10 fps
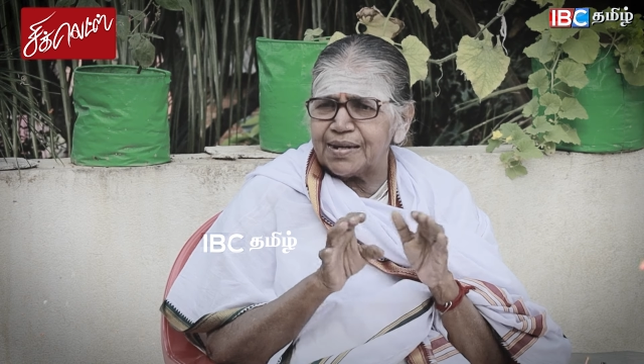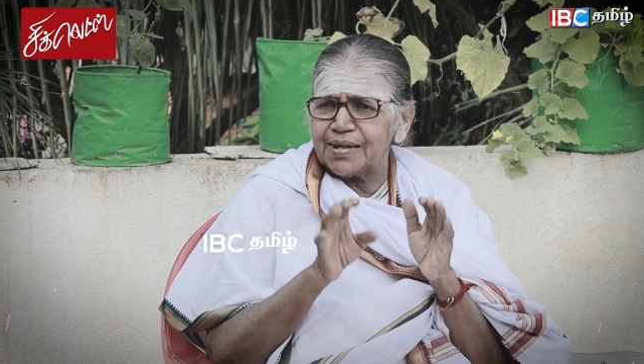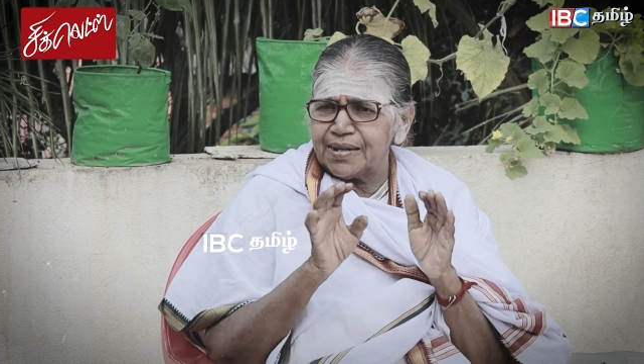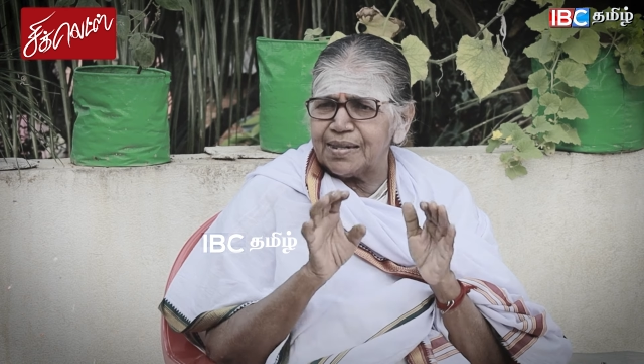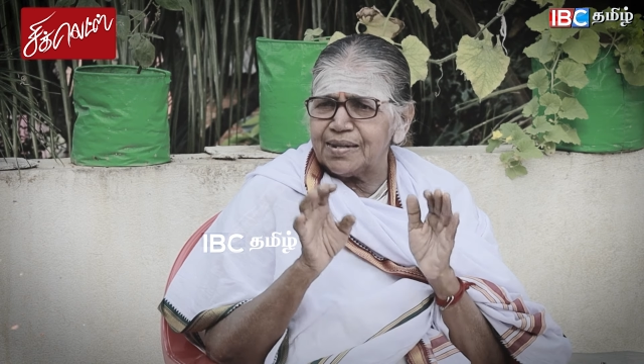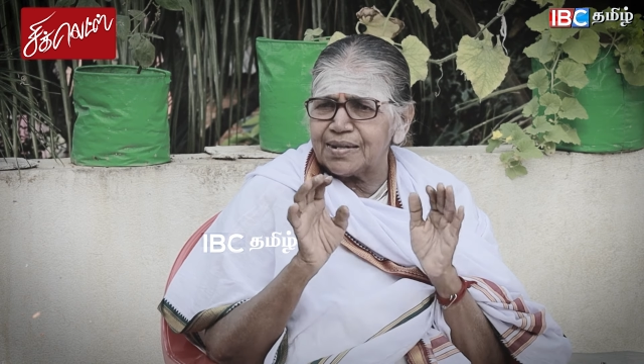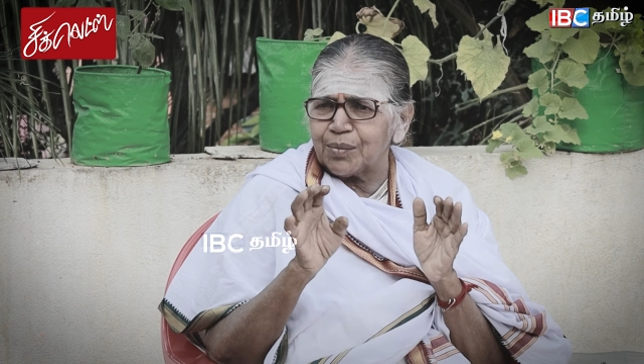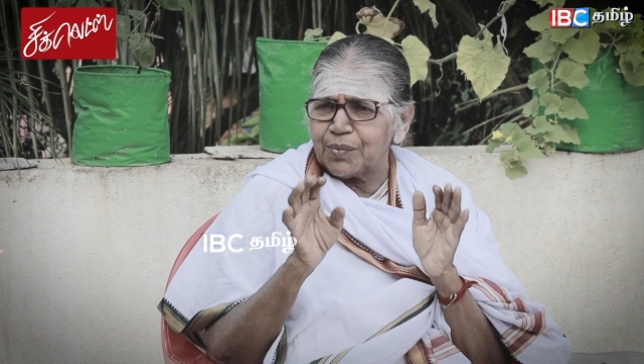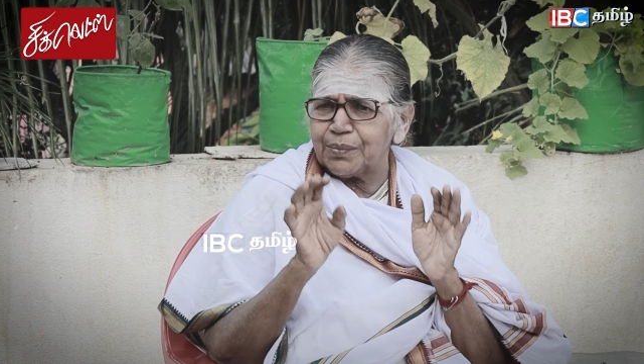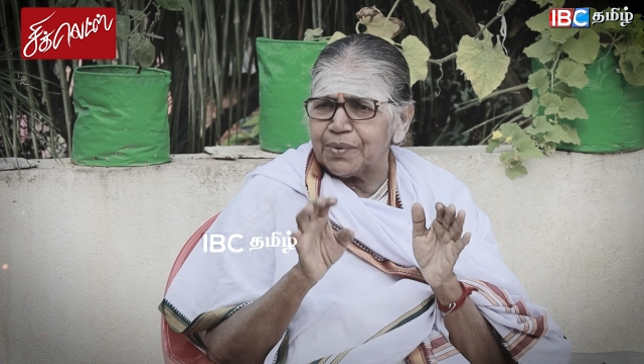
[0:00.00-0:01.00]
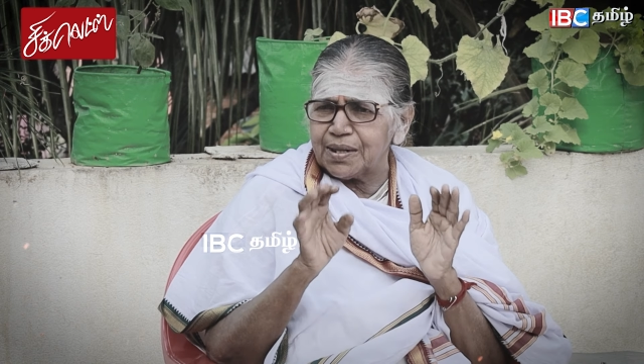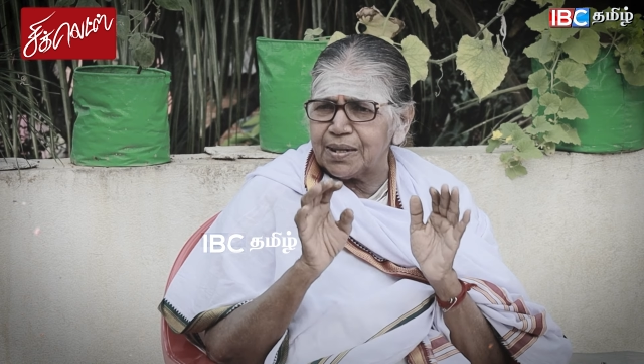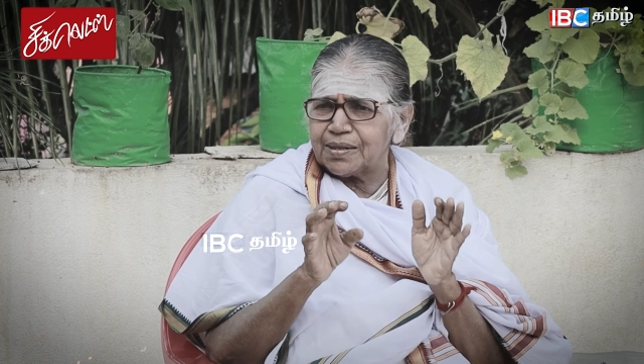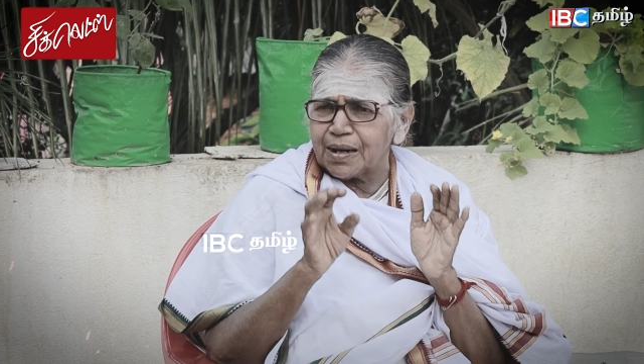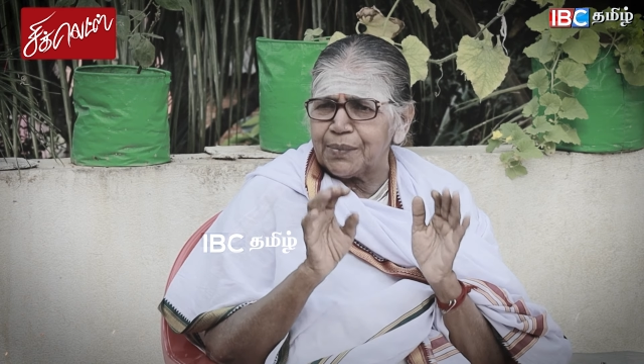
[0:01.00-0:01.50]
எதுக்கு இந்து சமயம்னு
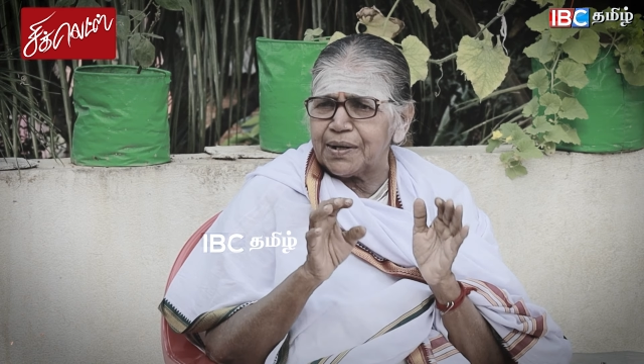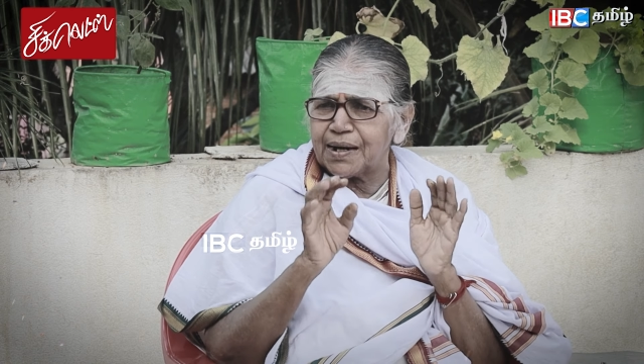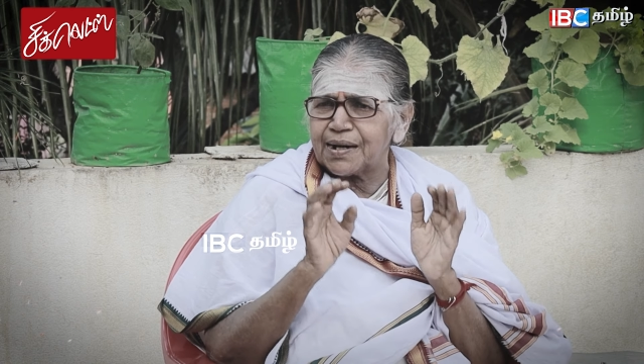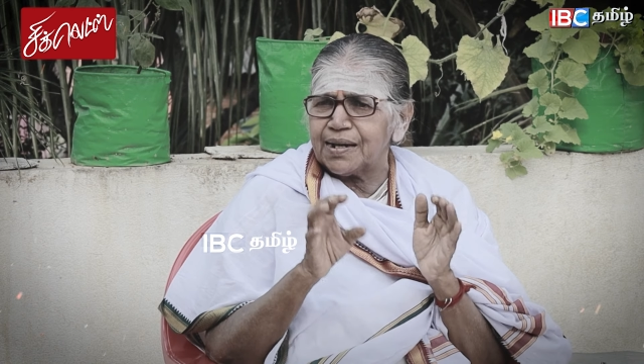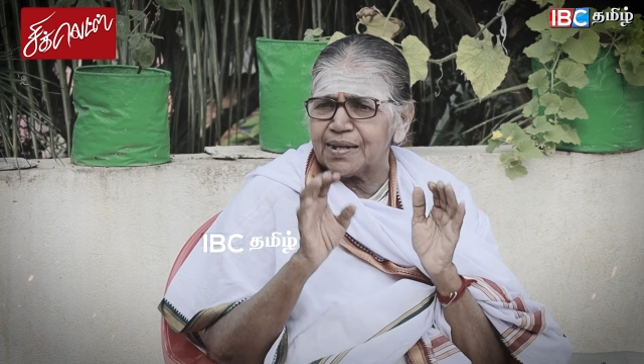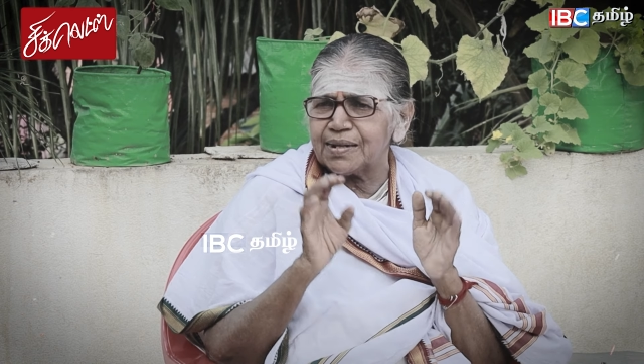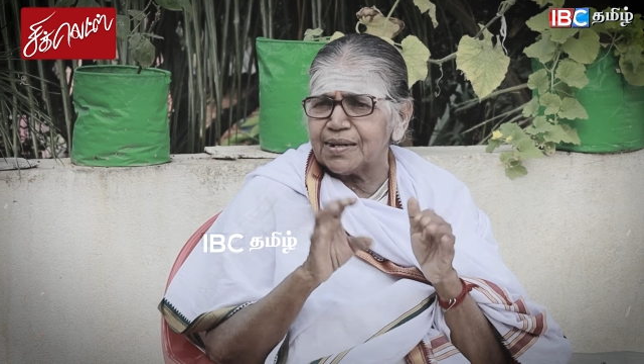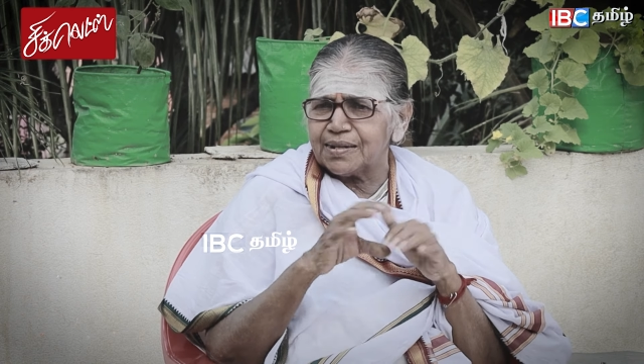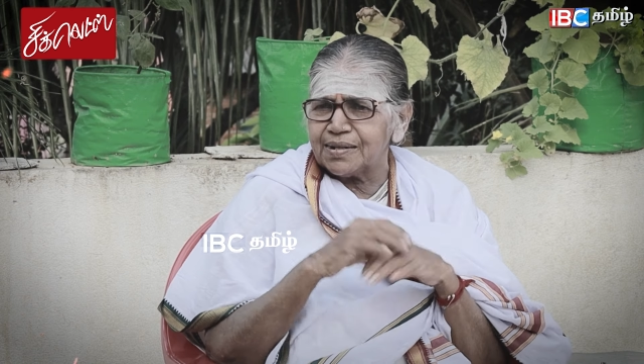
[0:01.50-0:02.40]
இந்த தமிழ்நாட்டில் எதுக்கு